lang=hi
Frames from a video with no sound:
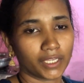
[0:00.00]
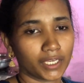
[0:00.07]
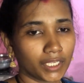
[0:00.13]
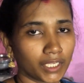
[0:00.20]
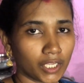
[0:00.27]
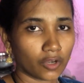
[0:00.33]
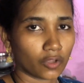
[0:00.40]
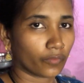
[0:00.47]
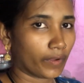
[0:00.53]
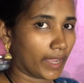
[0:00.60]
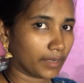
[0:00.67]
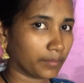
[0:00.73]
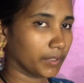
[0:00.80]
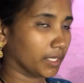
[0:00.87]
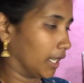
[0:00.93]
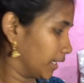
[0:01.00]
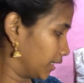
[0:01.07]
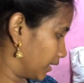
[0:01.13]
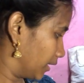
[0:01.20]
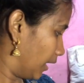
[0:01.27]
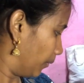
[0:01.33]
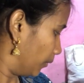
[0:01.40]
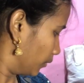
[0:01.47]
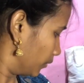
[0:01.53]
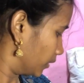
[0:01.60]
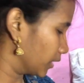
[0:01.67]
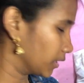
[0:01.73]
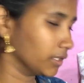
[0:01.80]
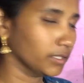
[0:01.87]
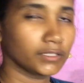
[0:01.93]
करेंगे और वायर भी काटेंगे आप लोग
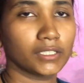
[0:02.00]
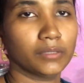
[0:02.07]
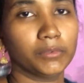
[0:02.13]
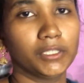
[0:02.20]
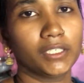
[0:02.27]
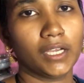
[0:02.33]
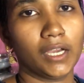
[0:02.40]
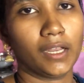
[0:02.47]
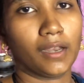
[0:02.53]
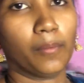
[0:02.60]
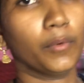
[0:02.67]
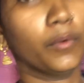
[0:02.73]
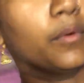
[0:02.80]
देख लीजिए अभी दिखा रहे हैं आप